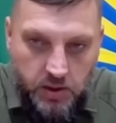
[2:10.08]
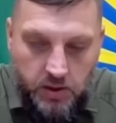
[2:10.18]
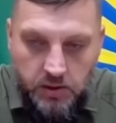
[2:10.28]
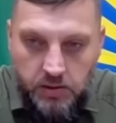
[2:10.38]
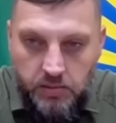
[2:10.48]
узнать,
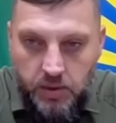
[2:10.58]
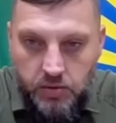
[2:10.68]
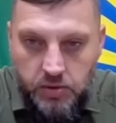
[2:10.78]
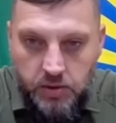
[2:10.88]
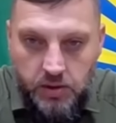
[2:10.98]
как ли там
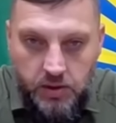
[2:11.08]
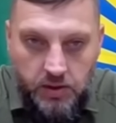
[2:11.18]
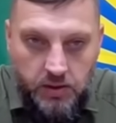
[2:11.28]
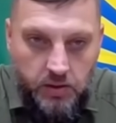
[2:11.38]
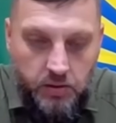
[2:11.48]
бабушка,
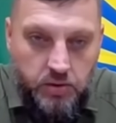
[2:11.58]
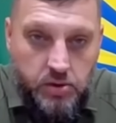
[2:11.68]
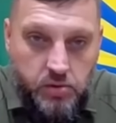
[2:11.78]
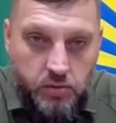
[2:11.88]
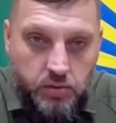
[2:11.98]

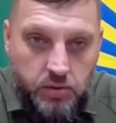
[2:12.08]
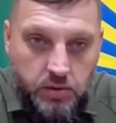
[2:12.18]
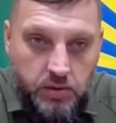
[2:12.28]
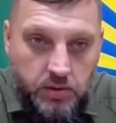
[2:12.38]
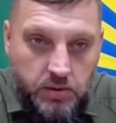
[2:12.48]
люди
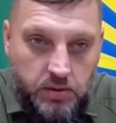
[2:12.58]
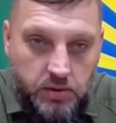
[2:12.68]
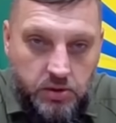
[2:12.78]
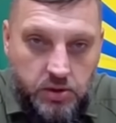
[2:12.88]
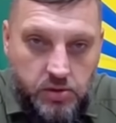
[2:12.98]
рискуют
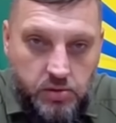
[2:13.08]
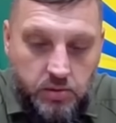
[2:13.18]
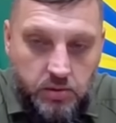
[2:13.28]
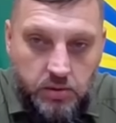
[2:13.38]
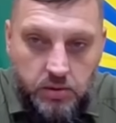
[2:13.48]

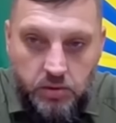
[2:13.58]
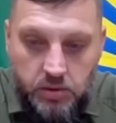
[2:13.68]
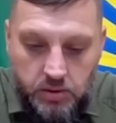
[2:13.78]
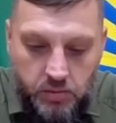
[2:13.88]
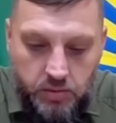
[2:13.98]
жизнью.
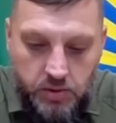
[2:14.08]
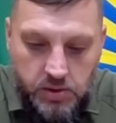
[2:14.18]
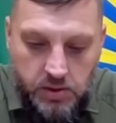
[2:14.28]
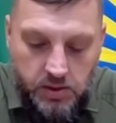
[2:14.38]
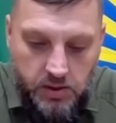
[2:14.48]
Кто-то
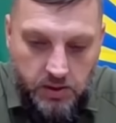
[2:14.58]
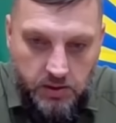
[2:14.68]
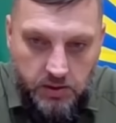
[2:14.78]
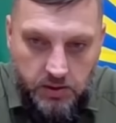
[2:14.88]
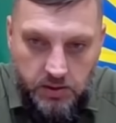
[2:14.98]
находится,
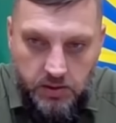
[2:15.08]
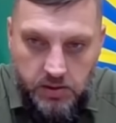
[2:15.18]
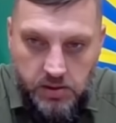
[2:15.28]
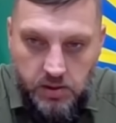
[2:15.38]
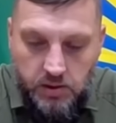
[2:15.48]

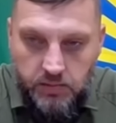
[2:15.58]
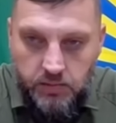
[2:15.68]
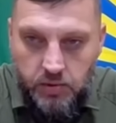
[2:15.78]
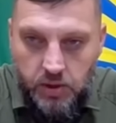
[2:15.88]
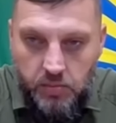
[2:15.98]
не знаю,
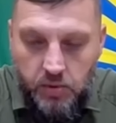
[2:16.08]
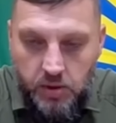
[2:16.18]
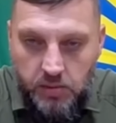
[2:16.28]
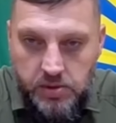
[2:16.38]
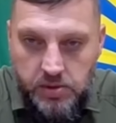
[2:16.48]
там в других
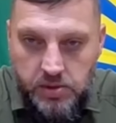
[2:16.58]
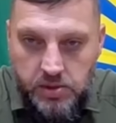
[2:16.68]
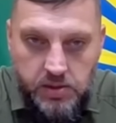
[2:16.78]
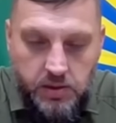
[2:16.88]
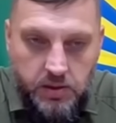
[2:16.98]
более
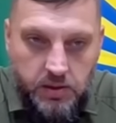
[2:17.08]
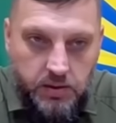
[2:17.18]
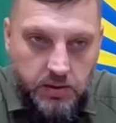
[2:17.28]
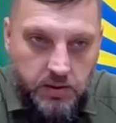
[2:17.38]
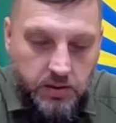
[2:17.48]
безопасных
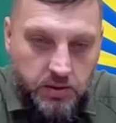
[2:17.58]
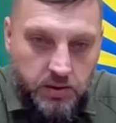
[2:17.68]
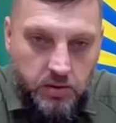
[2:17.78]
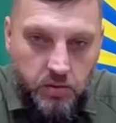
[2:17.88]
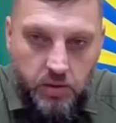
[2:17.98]

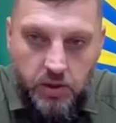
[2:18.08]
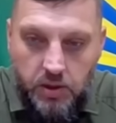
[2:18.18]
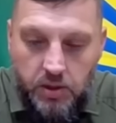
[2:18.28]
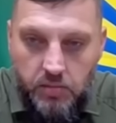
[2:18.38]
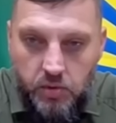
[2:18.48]

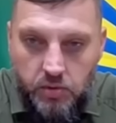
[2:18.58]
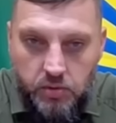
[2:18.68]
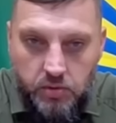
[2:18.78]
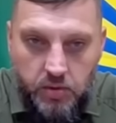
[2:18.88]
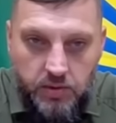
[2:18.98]
территориях и не
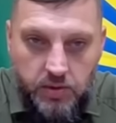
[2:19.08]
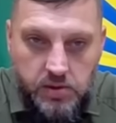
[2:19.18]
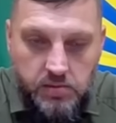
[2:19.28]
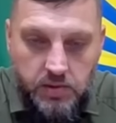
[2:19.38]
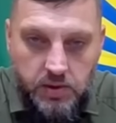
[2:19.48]
могут уговорить